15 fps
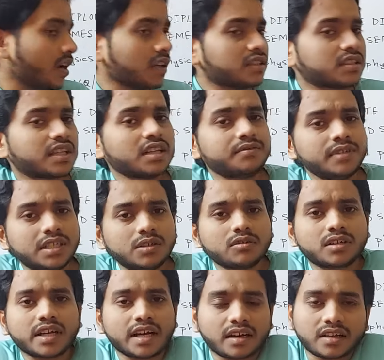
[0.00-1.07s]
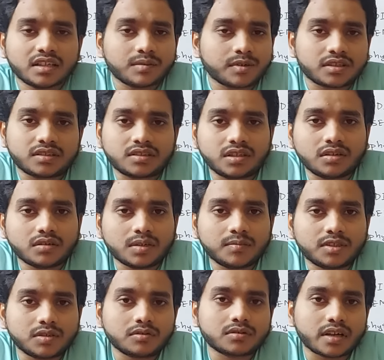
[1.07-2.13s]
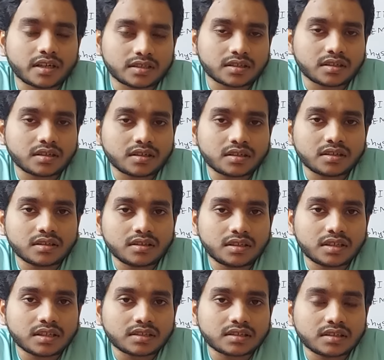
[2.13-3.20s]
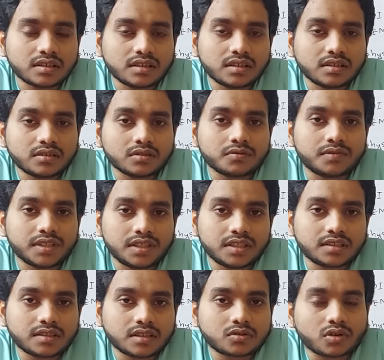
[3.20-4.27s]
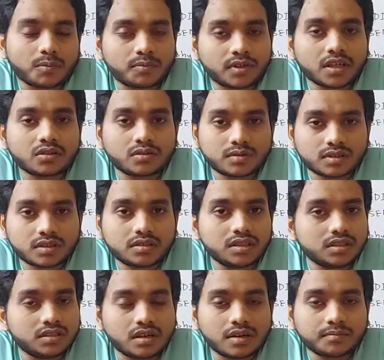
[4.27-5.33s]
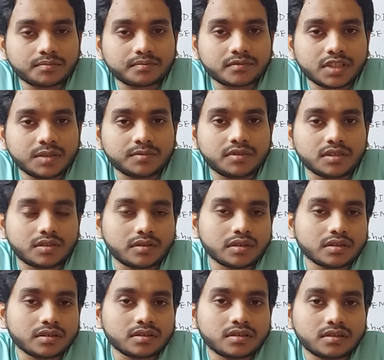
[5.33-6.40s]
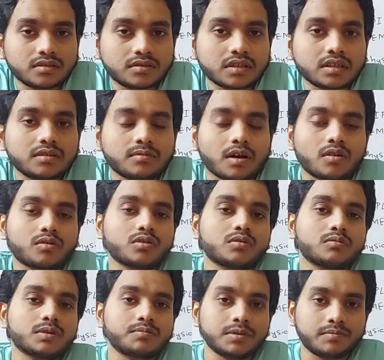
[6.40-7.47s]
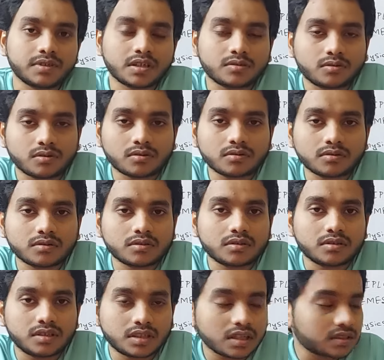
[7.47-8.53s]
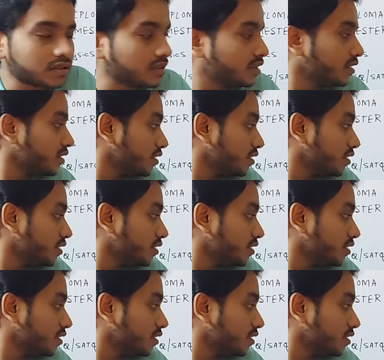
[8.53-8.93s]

আজকের ভিডিওটা এটাই আমার ছিল এমসিকিউ সাজেশনের ঠিক আছে তো ফিজিক্সের সবটাই তোমাদের দিয়ে দিলাম এমসিকিউ এর ওকে ভালো করে তোমরা প্রিপেয়ার করো ঠিক আছে